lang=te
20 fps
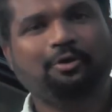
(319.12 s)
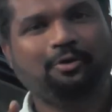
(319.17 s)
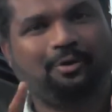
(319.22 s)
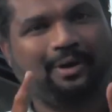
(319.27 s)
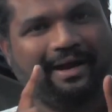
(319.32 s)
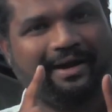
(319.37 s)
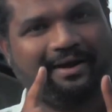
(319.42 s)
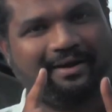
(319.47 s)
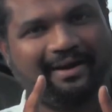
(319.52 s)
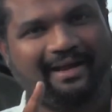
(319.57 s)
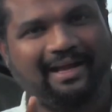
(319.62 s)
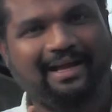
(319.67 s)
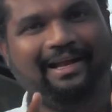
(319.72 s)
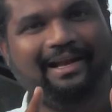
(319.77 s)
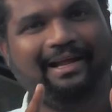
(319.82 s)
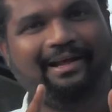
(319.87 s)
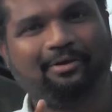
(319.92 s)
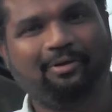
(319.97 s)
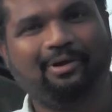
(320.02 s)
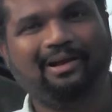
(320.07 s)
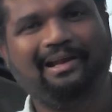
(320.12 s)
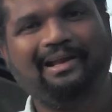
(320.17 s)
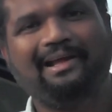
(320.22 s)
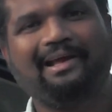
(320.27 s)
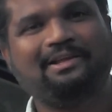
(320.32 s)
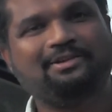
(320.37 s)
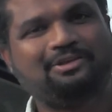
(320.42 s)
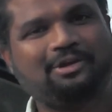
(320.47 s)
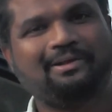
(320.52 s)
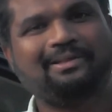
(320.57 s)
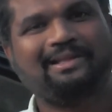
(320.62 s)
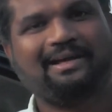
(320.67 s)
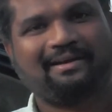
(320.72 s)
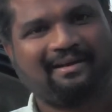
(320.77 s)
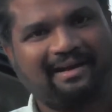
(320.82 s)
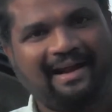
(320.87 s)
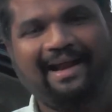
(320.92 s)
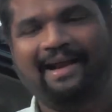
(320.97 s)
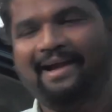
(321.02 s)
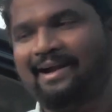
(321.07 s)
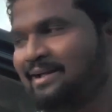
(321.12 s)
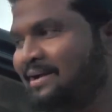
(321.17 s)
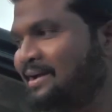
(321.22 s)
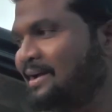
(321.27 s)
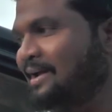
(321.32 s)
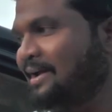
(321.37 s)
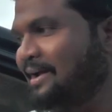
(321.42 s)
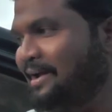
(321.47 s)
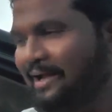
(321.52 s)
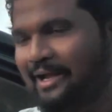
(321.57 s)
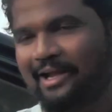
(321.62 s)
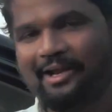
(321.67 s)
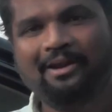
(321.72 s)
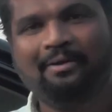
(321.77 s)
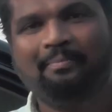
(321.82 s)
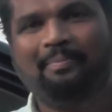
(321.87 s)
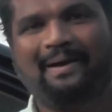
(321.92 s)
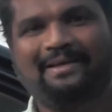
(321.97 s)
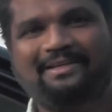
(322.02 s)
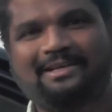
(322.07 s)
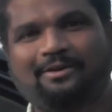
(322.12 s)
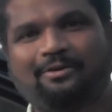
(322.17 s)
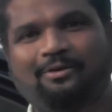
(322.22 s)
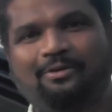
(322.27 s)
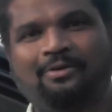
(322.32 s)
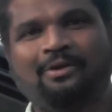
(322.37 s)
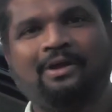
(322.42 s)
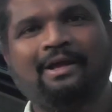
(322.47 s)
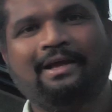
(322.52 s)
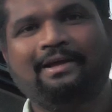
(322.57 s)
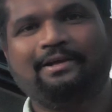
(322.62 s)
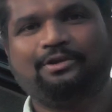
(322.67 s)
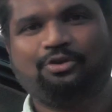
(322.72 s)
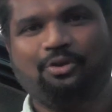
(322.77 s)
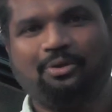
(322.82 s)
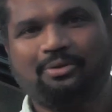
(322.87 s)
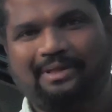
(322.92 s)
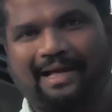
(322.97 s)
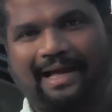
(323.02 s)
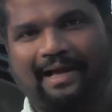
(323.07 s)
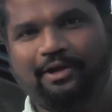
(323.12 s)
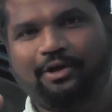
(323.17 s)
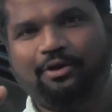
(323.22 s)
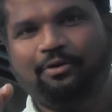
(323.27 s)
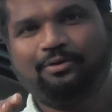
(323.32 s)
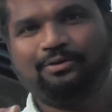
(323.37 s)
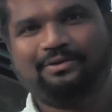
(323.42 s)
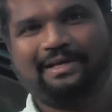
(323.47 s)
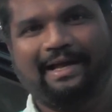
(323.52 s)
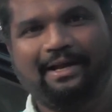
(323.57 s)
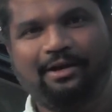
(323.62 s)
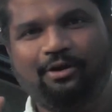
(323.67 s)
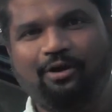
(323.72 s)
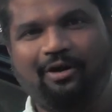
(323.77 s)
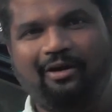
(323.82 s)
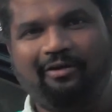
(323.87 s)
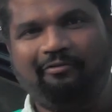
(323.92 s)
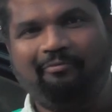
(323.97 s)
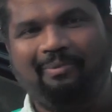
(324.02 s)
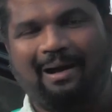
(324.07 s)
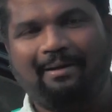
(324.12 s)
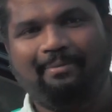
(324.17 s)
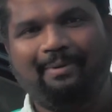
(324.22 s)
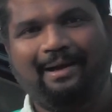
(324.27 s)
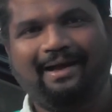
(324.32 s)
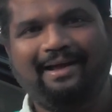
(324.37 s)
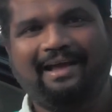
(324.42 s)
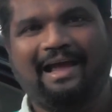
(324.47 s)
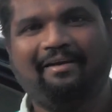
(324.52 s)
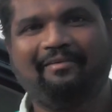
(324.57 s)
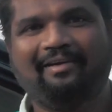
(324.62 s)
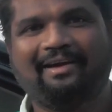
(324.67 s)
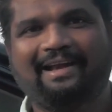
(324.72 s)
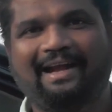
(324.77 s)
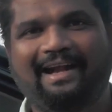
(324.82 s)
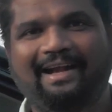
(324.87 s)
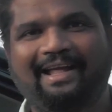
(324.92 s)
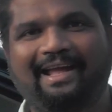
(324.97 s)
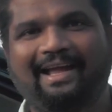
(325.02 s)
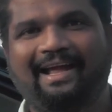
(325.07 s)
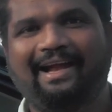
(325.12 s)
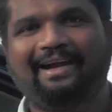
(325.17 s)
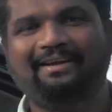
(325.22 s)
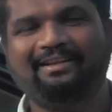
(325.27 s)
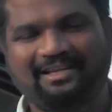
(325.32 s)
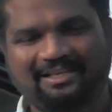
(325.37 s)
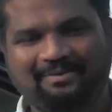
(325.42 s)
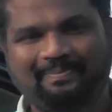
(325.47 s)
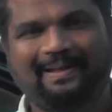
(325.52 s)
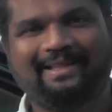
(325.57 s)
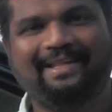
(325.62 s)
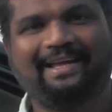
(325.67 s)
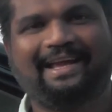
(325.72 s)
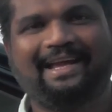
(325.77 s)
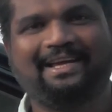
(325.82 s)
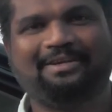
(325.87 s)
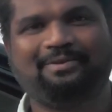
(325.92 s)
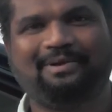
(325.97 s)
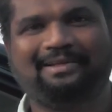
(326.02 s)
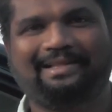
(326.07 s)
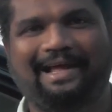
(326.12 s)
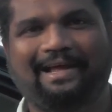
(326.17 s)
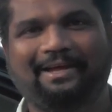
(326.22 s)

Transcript: యూ కెన్ రియలీ రియలీ ఎంజాయ్ ద రైడ్ ఇన్ పజెరో సో థ్యాంక్ యూ సైనింగ్ ఆఫ్ బాయ్ బాయ్ హ్యావ్ ఎ గ్రేట్ డే హెడ్ దిస్ పెదికేశ్వర్